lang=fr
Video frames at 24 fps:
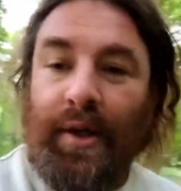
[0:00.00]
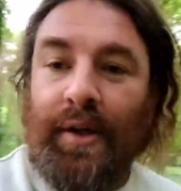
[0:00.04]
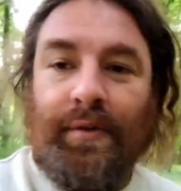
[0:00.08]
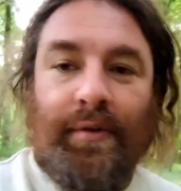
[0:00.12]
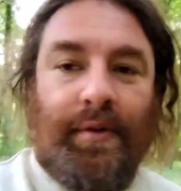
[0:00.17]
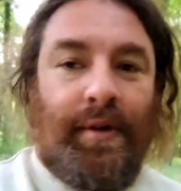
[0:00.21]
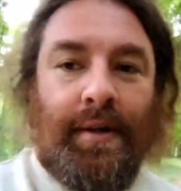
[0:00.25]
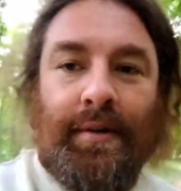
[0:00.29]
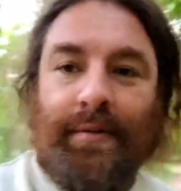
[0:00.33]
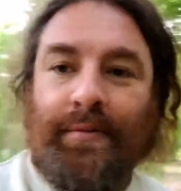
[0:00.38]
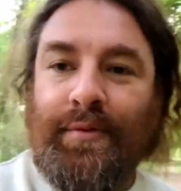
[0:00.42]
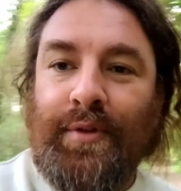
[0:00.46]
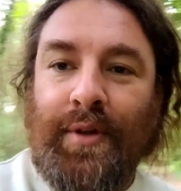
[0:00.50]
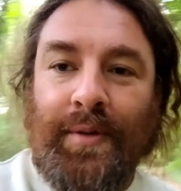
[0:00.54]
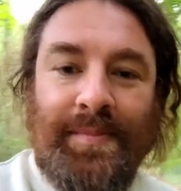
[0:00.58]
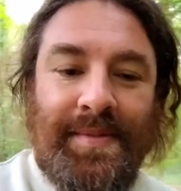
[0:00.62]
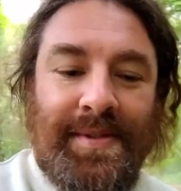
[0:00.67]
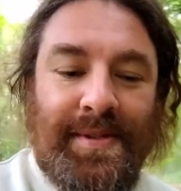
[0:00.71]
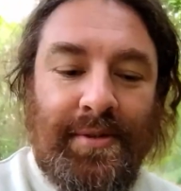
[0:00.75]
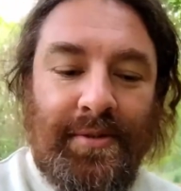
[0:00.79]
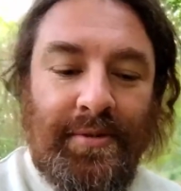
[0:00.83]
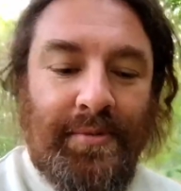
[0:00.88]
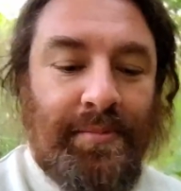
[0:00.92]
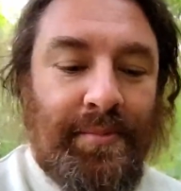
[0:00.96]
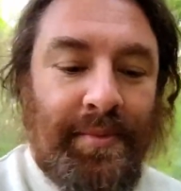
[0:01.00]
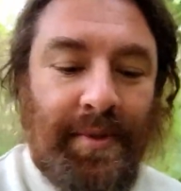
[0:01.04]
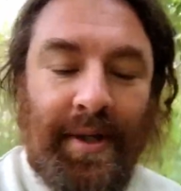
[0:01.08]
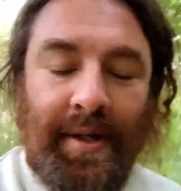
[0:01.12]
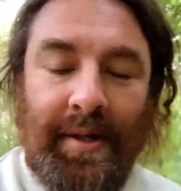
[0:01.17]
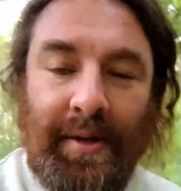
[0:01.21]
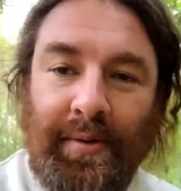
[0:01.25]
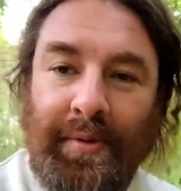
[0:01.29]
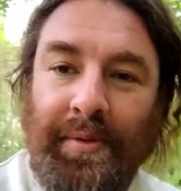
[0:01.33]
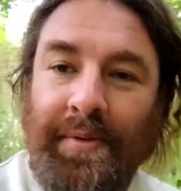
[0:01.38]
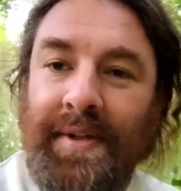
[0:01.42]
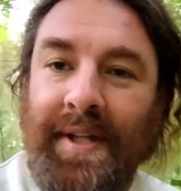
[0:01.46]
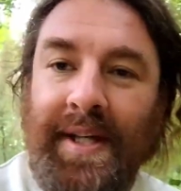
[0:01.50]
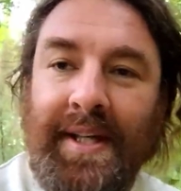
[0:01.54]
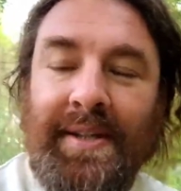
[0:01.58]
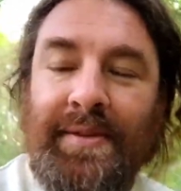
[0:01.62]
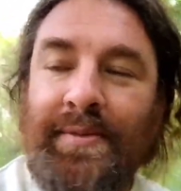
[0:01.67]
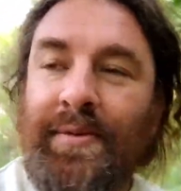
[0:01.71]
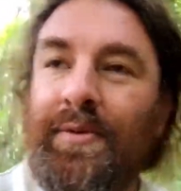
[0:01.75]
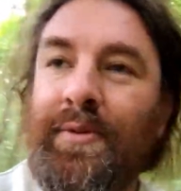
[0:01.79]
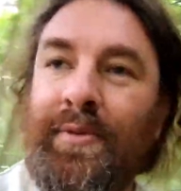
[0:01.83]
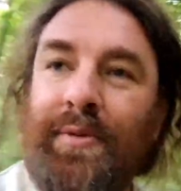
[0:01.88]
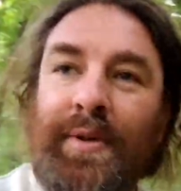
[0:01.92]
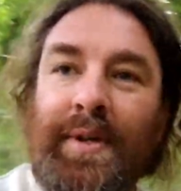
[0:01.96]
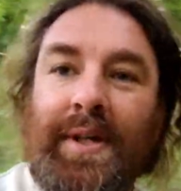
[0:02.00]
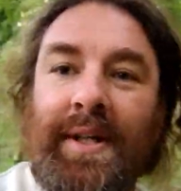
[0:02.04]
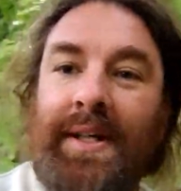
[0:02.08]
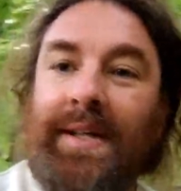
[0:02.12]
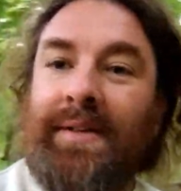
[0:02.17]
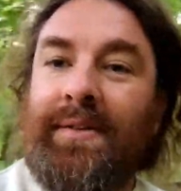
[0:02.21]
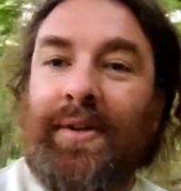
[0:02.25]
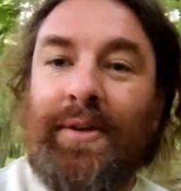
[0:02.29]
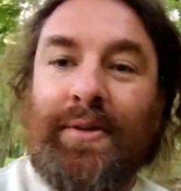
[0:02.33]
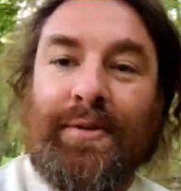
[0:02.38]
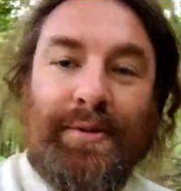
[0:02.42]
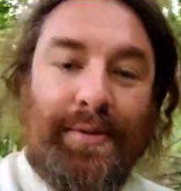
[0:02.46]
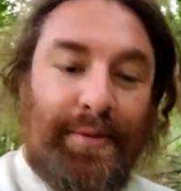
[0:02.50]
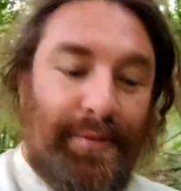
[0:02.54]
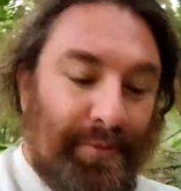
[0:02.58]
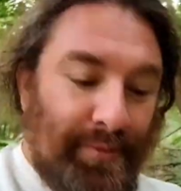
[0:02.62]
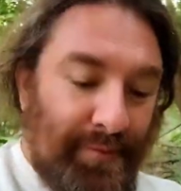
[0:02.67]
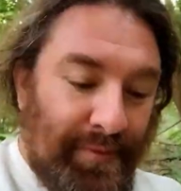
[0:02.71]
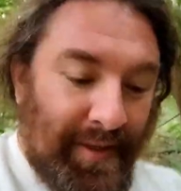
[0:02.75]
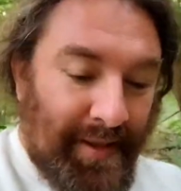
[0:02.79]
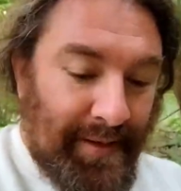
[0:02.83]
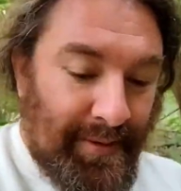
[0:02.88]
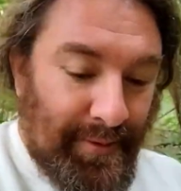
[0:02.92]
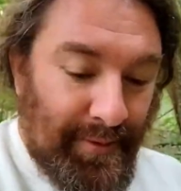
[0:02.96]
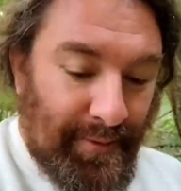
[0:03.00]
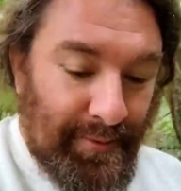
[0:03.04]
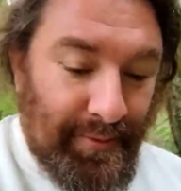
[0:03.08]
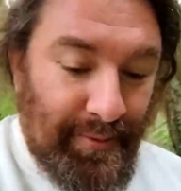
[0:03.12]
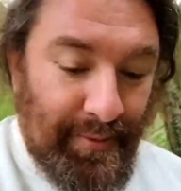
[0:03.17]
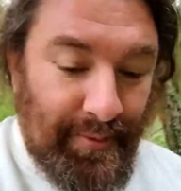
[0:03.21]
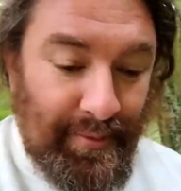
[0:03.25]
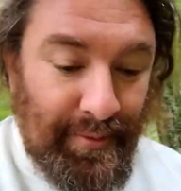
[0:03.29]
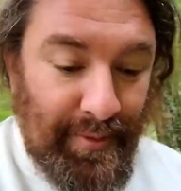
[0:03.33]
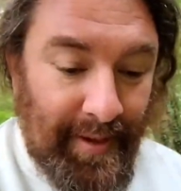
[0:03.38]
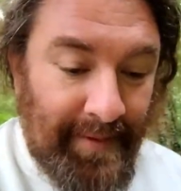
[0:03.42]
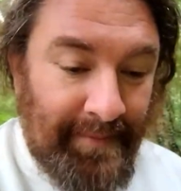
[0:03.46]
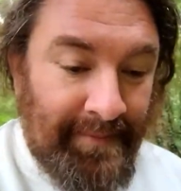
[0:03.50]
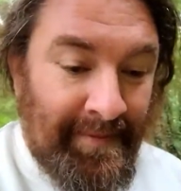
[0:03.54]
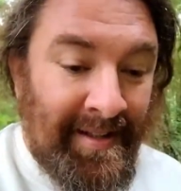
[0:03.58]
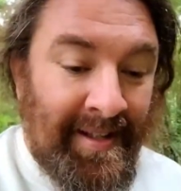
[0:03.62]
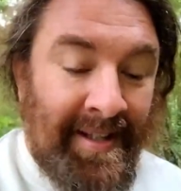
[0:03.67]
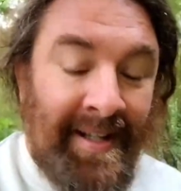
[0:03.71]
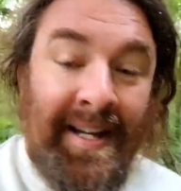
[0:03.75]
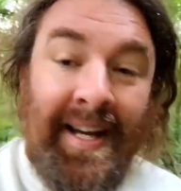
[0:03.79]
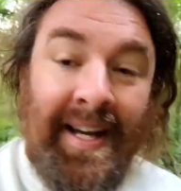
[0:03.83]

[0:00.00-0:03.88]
Et voilà, comme ça au moins on a inauguré notre nouvelle tente de toit